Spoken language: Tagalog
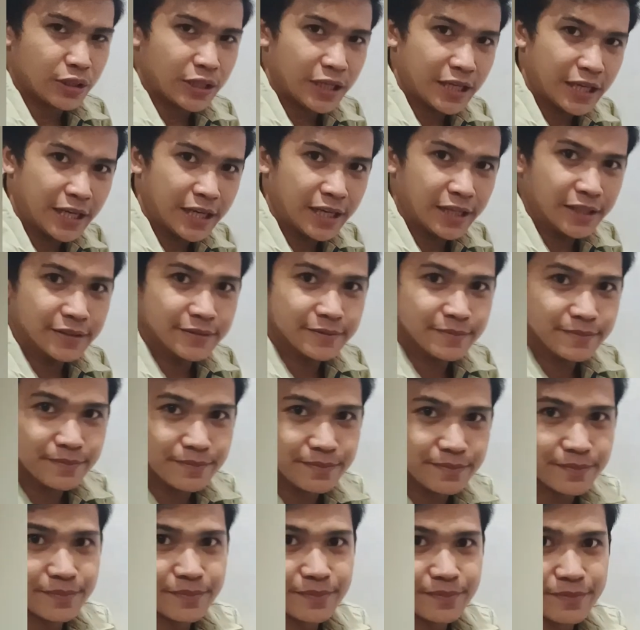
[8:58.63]
na lang.
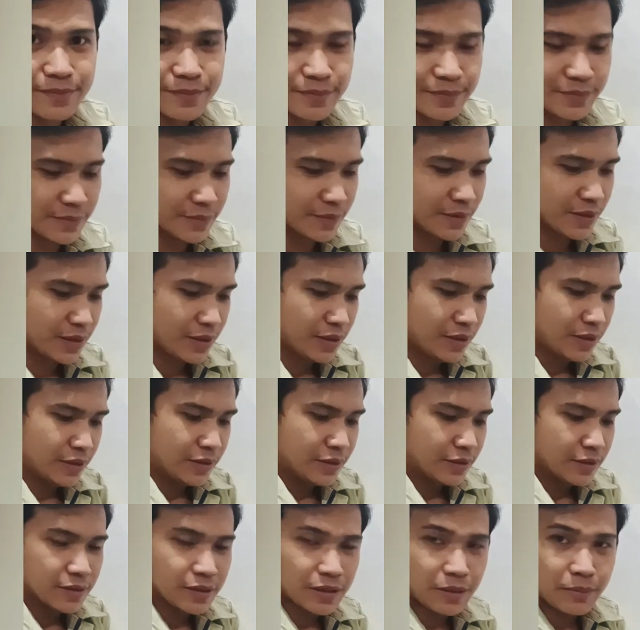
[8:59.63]

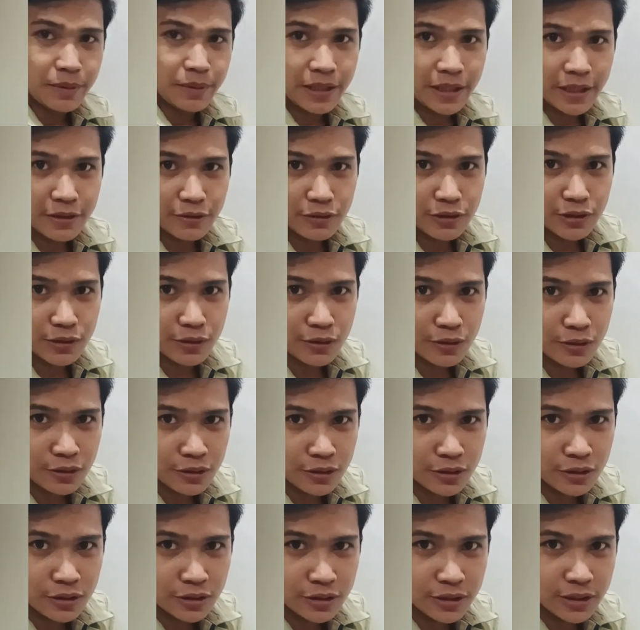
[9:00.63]
Abangin ko niyo vlog
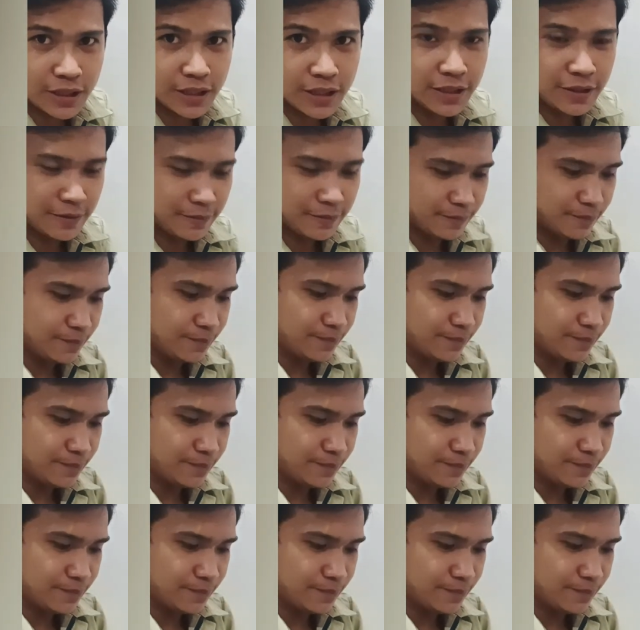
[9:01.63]
kay